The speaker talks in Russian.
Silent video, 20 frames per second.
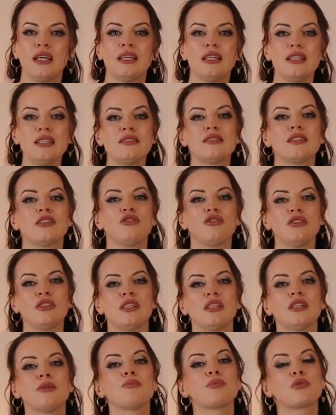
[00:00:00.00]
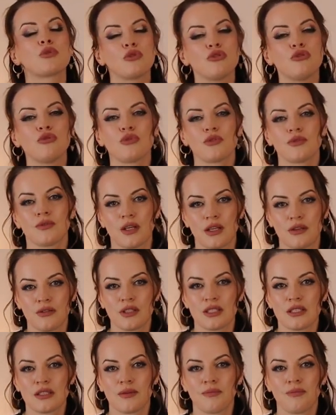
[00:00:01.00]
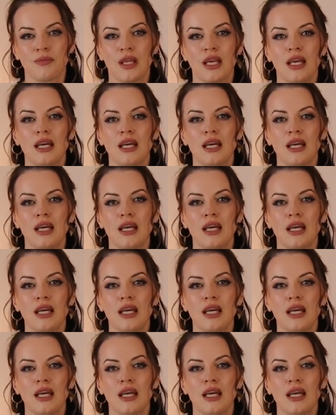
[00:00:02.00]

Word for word: и значительно проще усваивается.